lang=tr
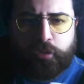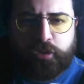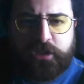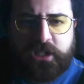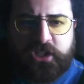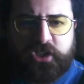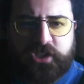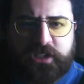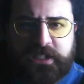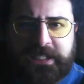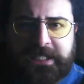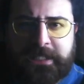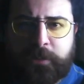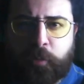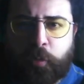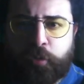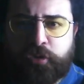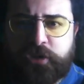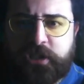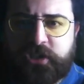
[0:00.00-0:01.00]
değişikliği iki
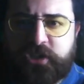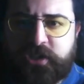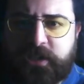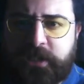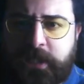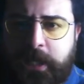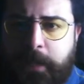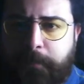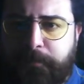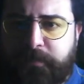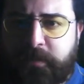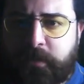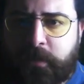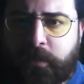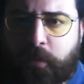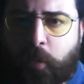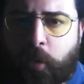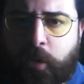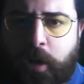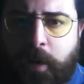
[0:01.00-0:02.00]
oyuncu değişikliği
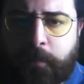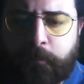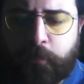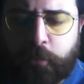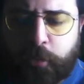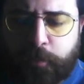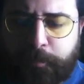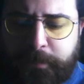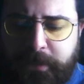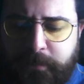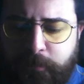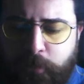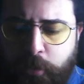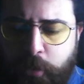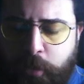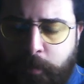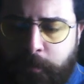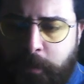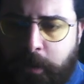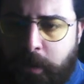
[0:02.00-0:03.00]
yaptı Okan Buruk
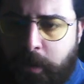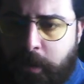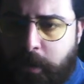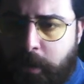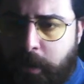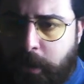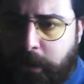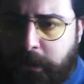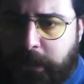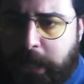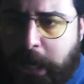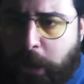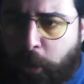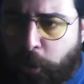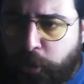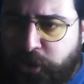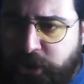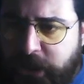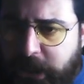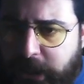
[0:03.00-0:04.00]
bilmiyorum. Ya
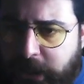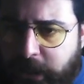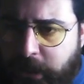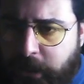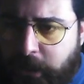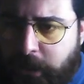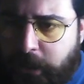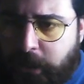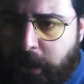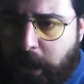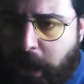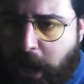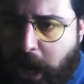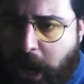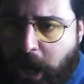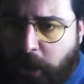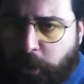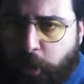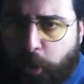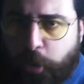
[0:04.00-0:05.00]
hoca
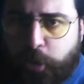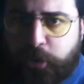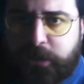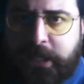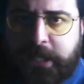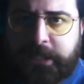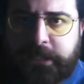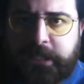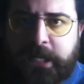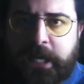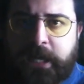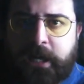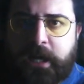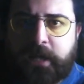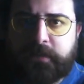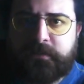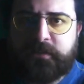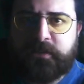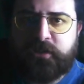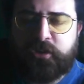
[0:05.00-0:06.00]
Al oyundan ya
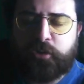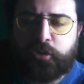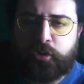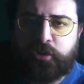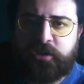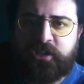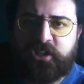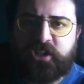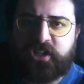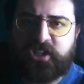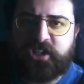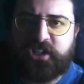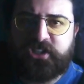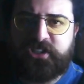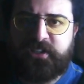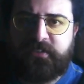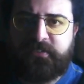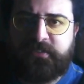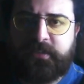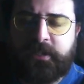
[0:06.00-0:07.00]
artık
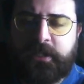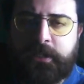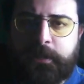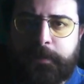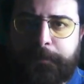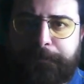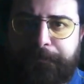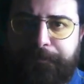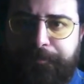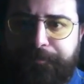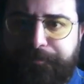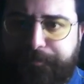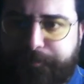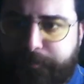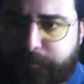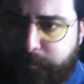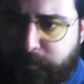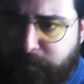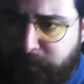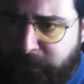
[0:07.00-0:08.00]
Raşitsa'yı.
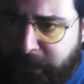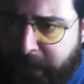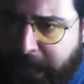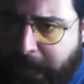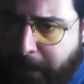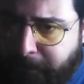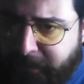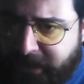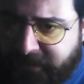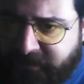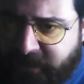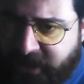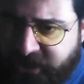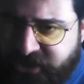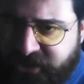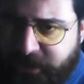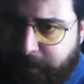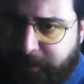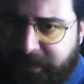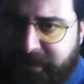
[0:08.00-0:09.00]
Emre
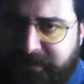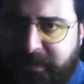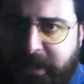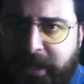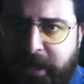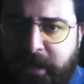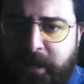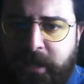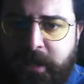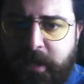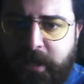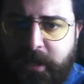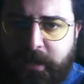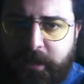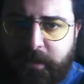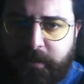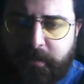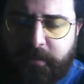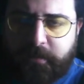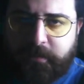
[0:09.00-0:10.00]
Taşdemir de
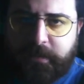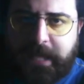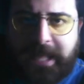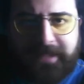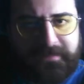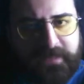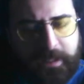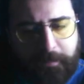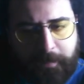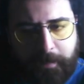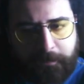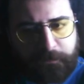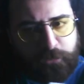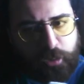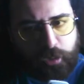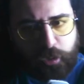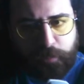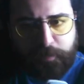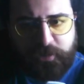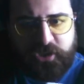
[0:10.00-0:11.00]
yani tamam
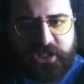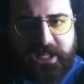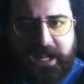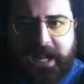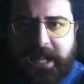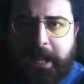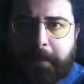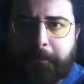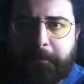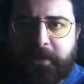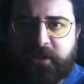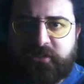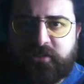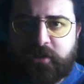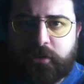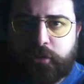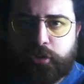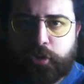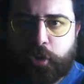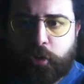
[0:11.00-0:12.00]
çocuk bir şeyler yapmaya
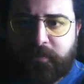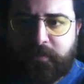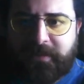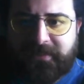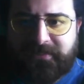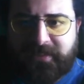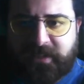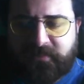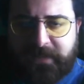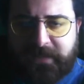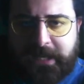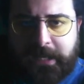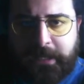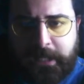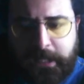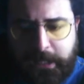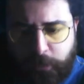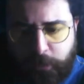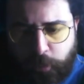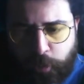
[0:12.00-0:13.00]
çalışıyor vasat falan.
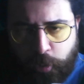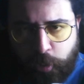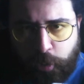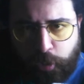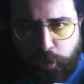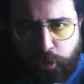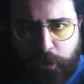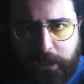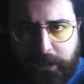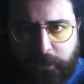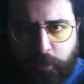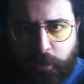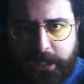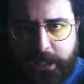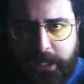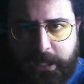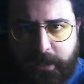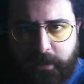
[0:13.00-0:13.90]
Yunus'u al oraya.